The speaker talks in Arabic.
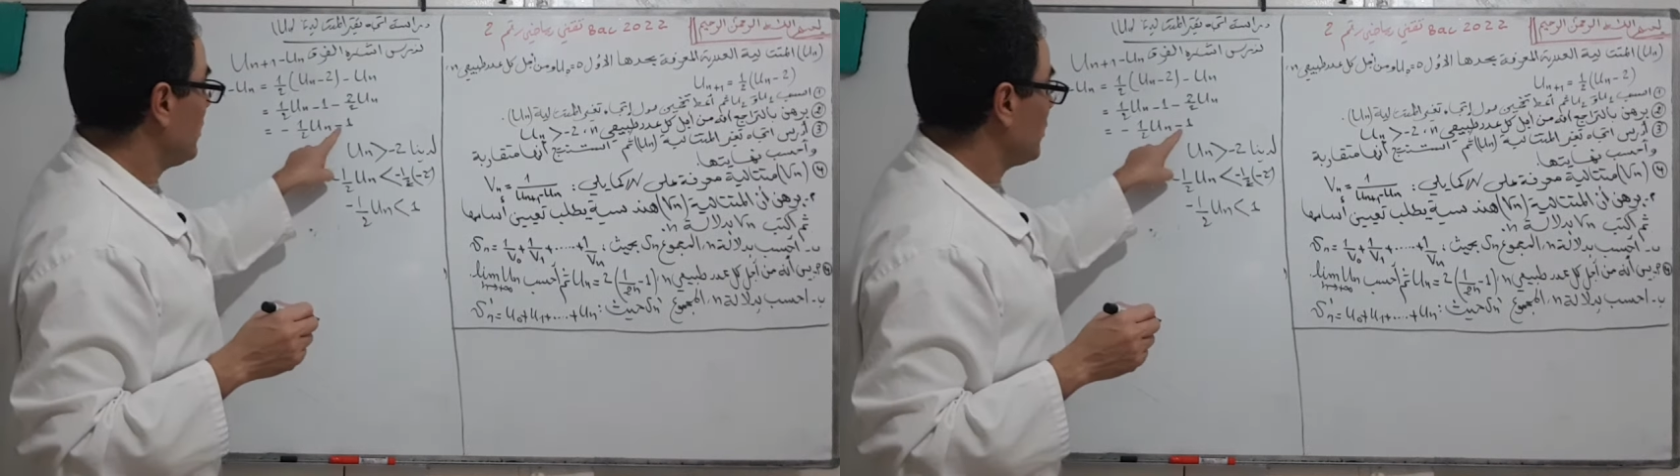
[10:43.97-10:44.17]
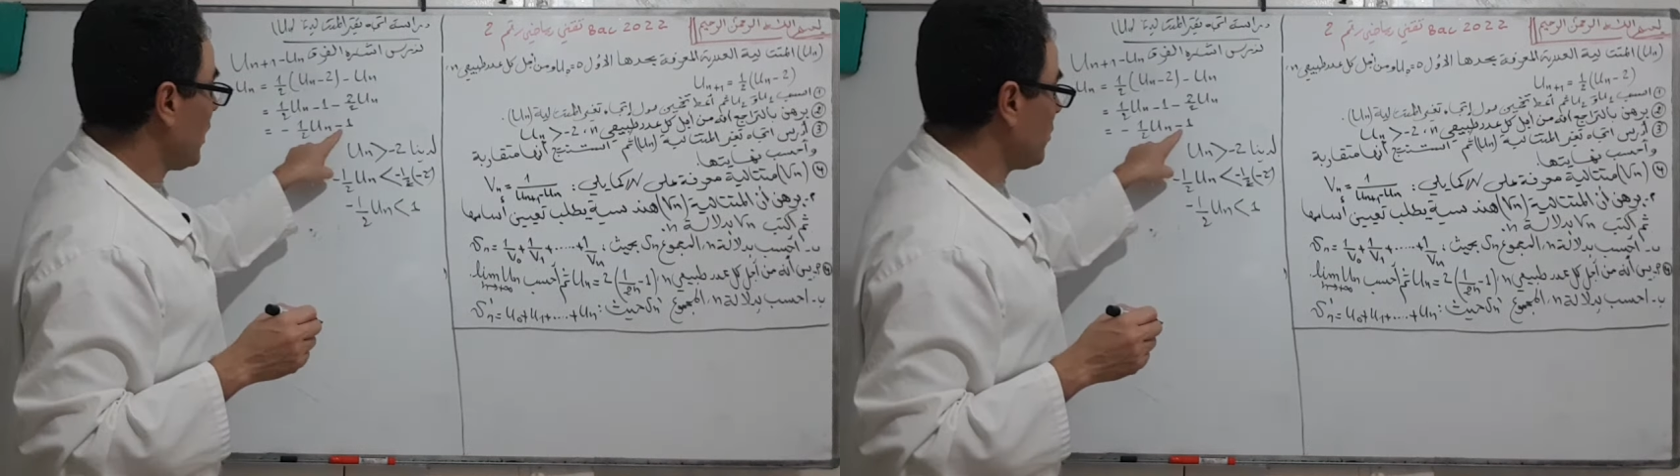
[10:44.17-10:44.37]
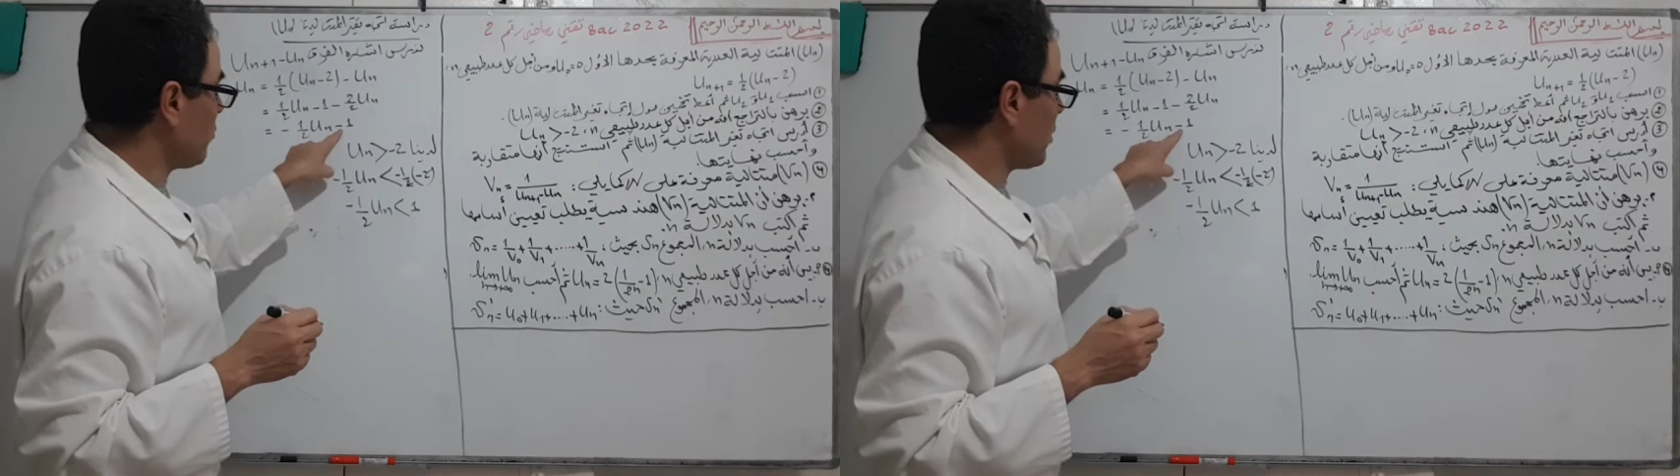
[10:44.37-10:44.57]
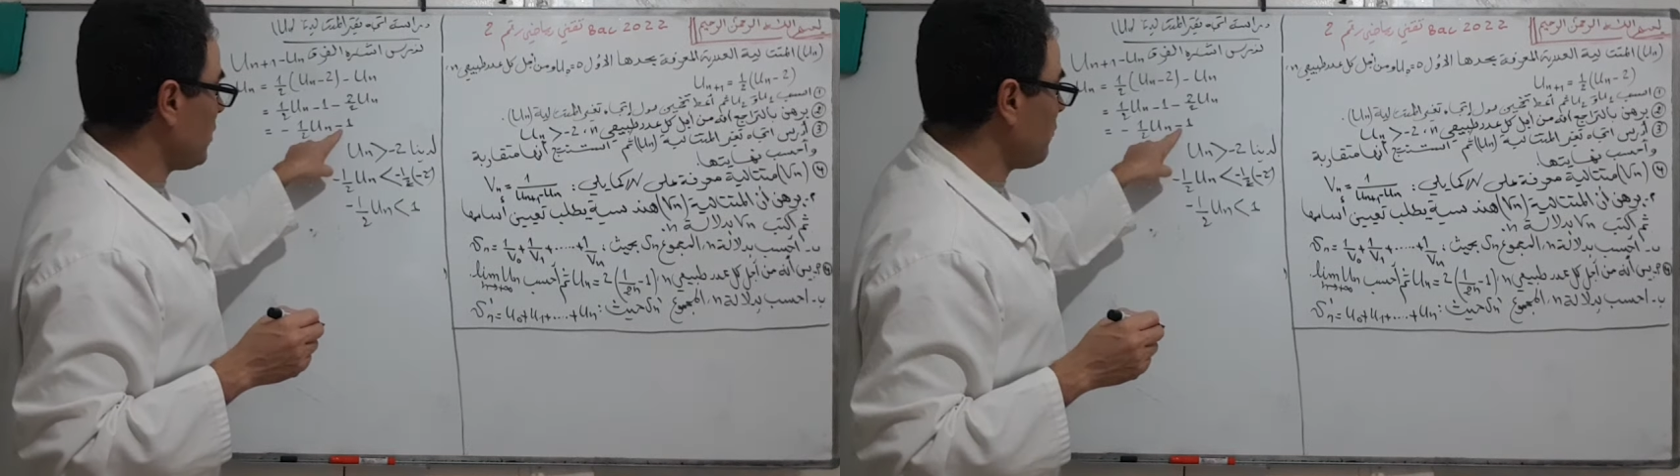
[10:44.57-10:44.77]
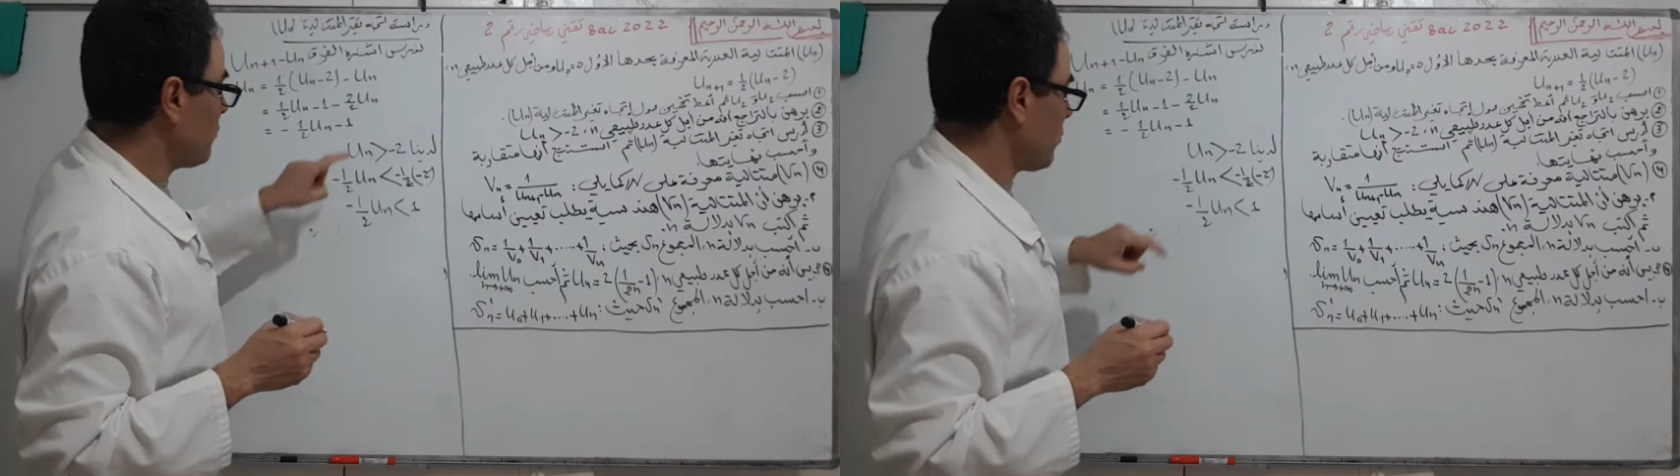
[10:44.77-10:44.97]
شحال
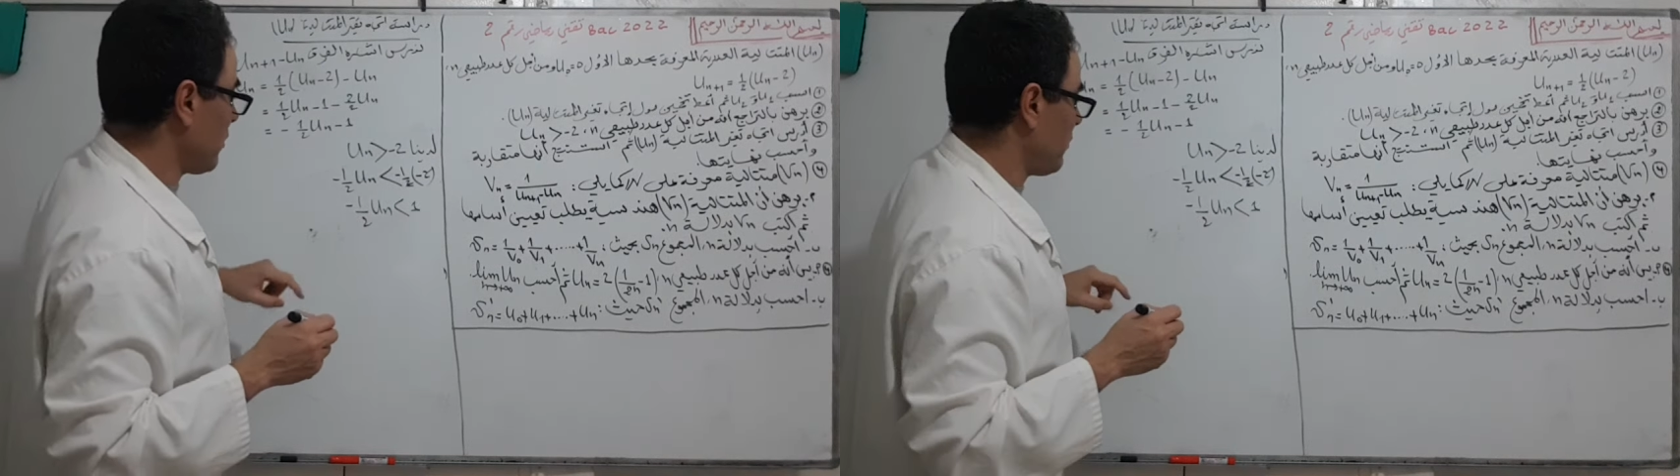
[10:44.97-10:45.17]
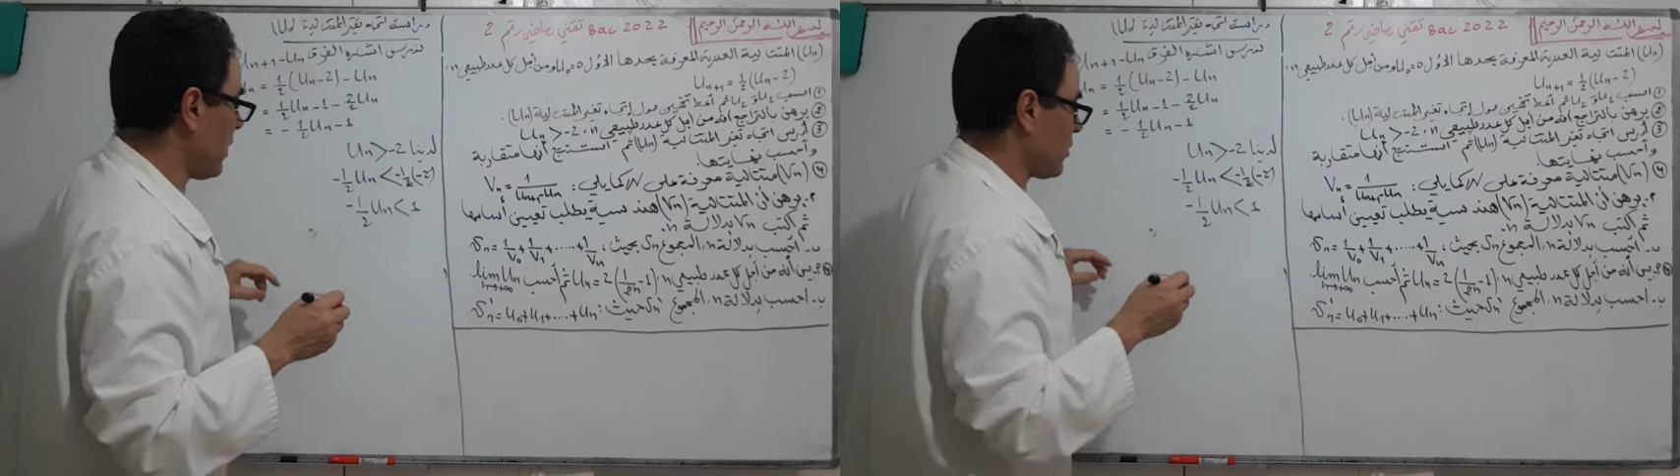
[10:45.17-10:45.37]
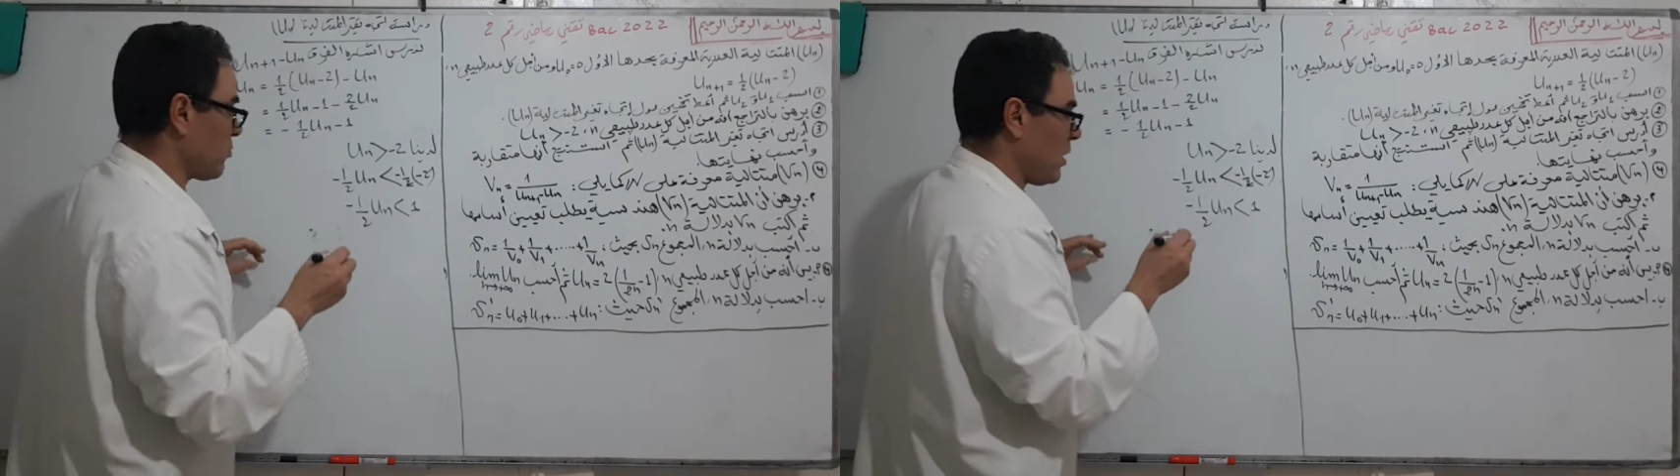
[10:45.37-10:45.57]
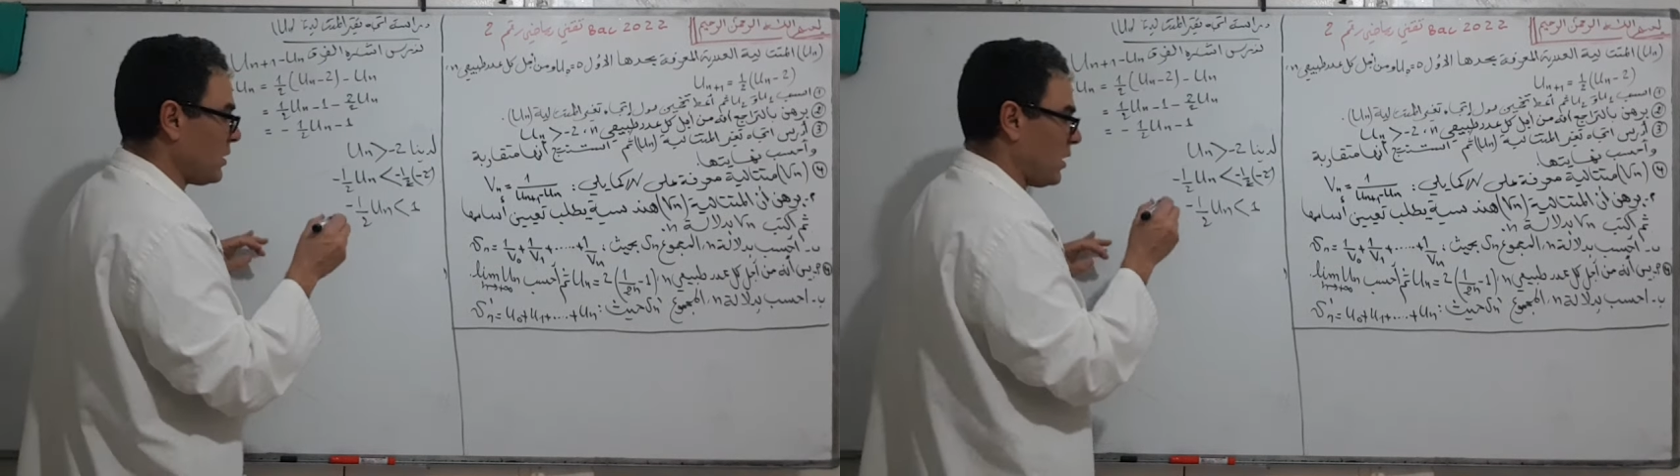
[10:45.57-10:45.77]
نضيف نضيف ناقص واحد